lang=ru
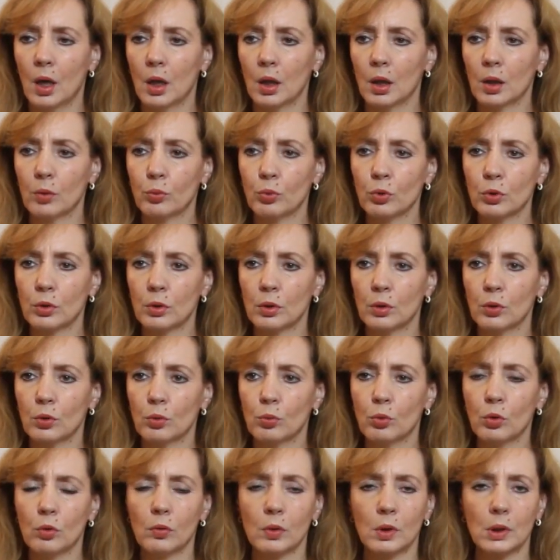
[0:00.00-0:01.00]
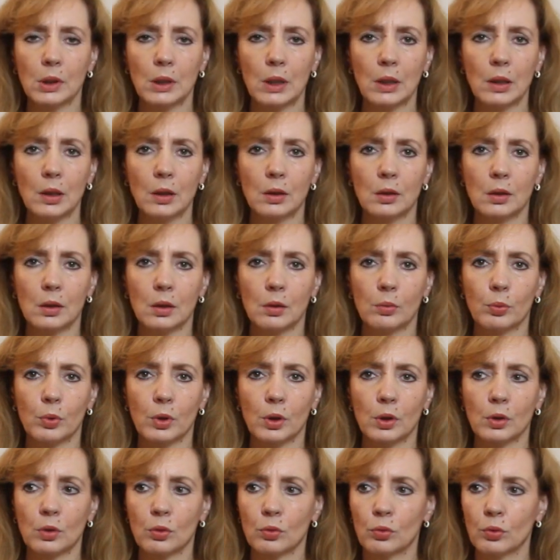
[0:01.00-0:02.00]
и после любого соития
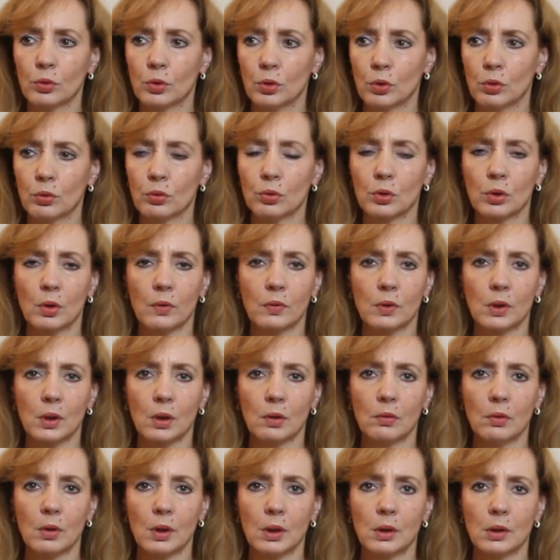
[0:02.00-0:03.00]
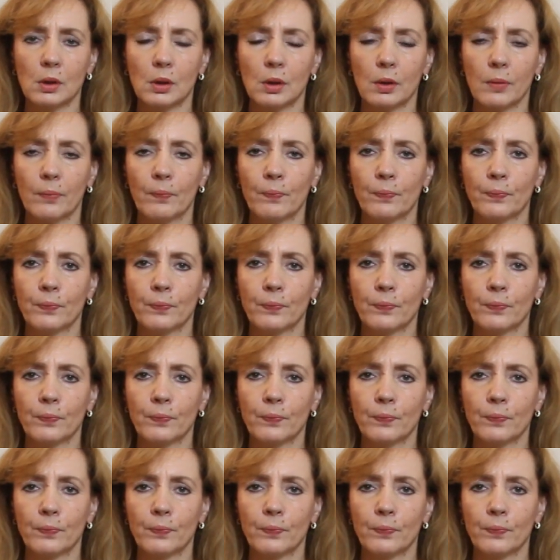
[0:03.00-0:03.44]
происходит, нужно вставать и